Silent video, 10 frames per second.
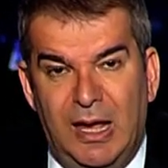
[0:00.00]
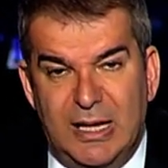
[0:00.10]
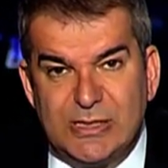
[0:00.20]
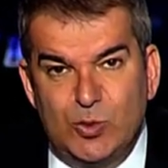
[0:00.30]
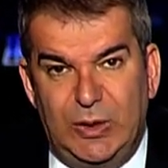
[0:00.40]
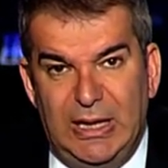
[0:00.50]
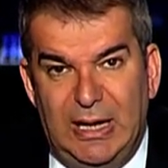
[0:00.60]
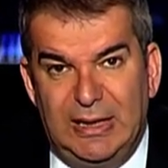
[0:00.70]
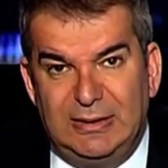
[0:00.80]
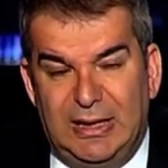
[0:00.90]
السورية
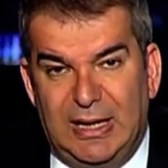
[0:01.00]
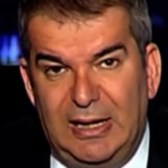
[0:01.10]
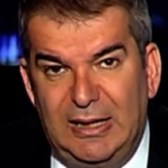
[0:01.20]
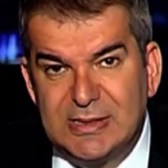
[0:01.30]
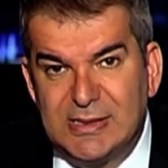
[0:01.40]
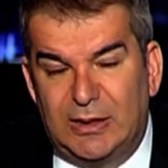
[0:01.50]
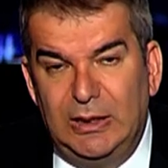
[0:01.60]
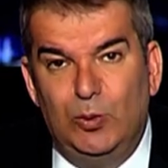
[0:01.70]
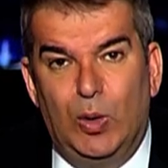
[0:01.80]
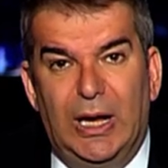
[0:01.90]
التي كان
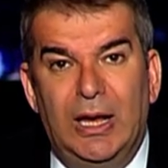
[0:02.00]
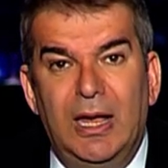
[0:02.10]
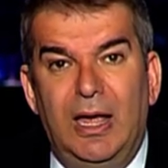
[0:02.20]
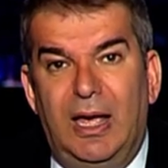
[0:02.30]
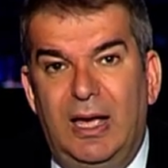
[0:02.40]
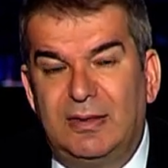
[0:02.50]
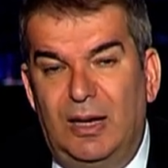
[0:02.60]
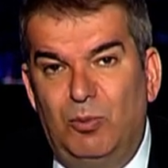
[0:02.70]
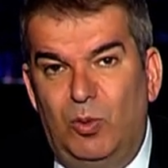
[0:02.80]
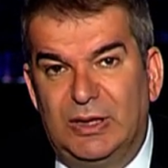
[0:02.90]
يستقلها هذا
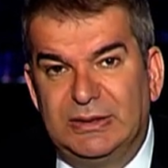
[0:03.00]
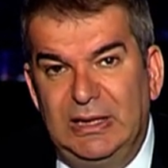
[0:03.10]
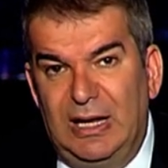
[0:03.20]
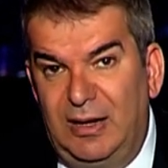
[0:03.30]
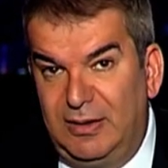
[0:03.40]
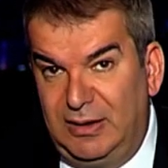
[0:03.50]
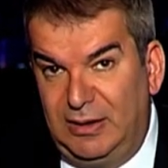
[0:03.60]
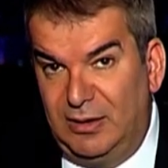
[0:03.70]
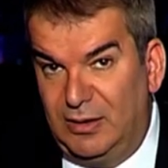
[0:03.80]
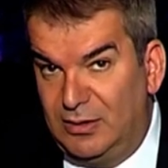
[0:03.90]
المواطن
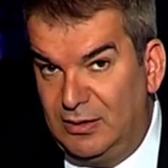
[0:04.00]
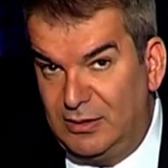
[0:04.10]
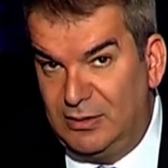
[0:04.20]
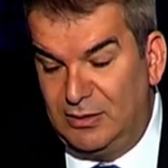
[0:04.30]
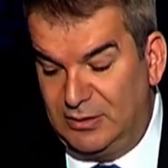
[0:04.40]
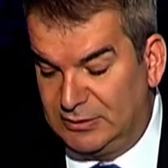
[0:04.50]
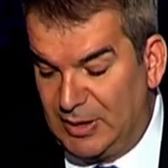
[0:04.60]
الذي آه،